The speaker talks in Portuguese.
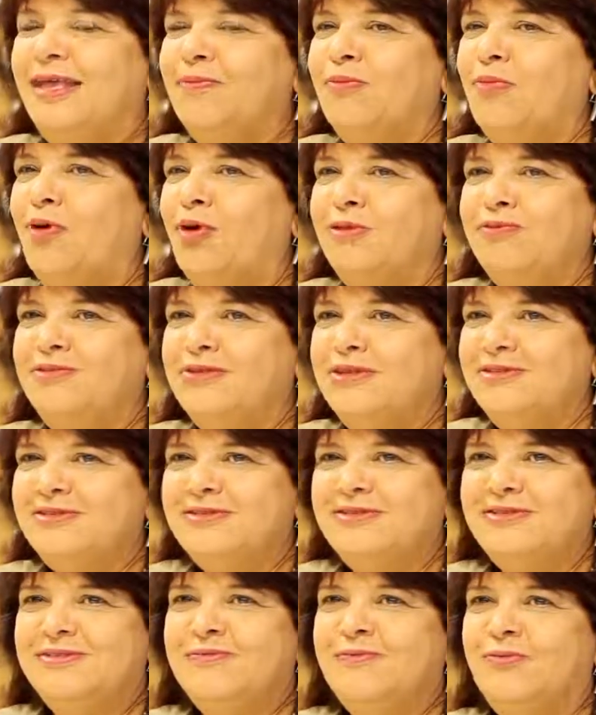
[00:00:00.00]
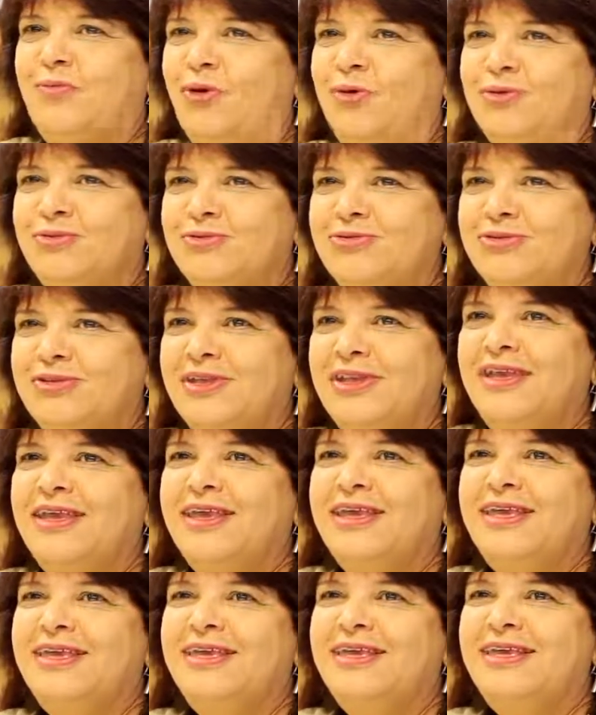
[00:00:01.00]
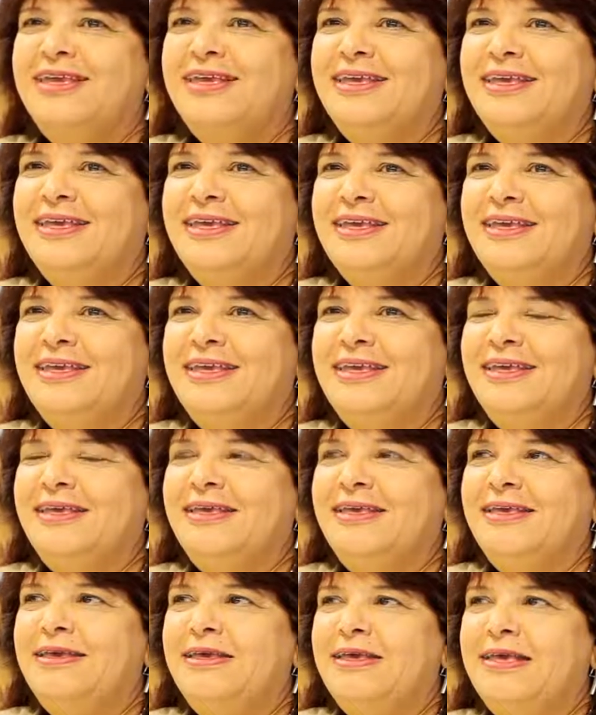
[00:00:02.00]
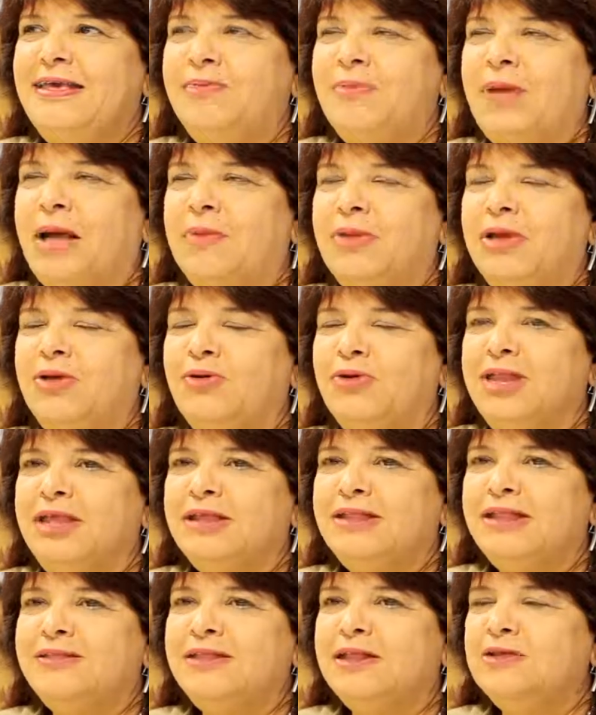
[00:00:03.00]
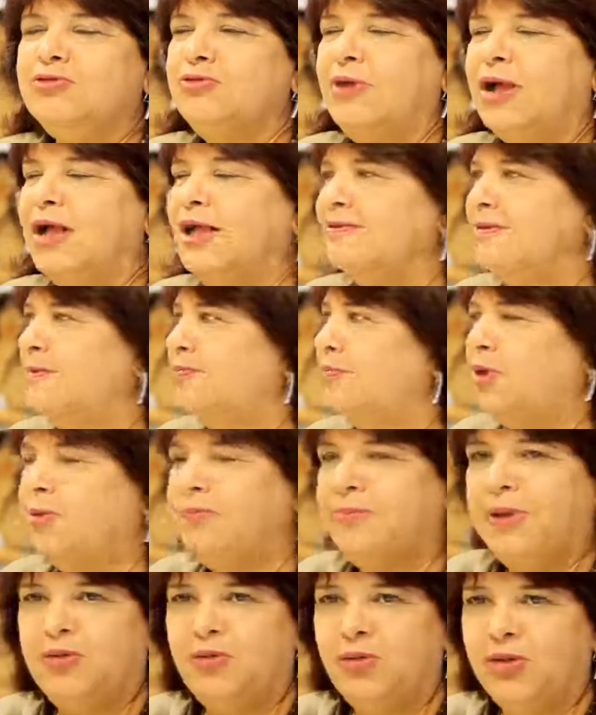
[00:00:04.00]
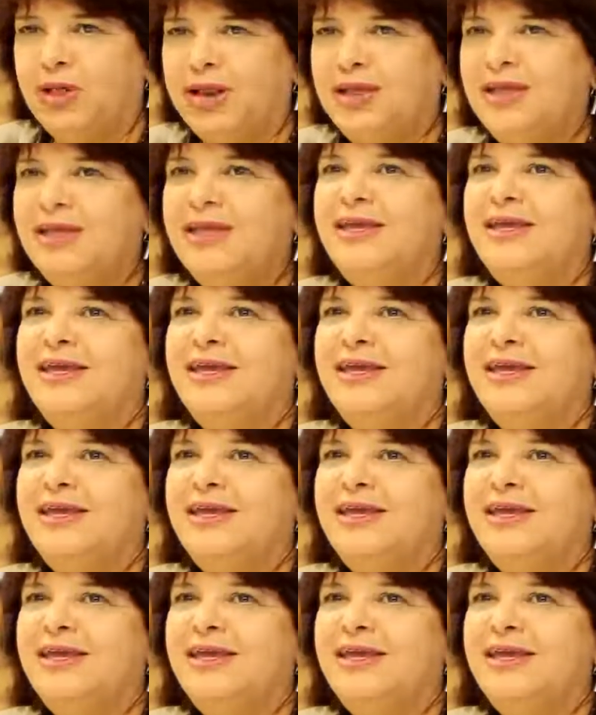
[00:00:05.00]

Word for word: móveis bons e que e, e a maioria está tendo sua casa própria agora.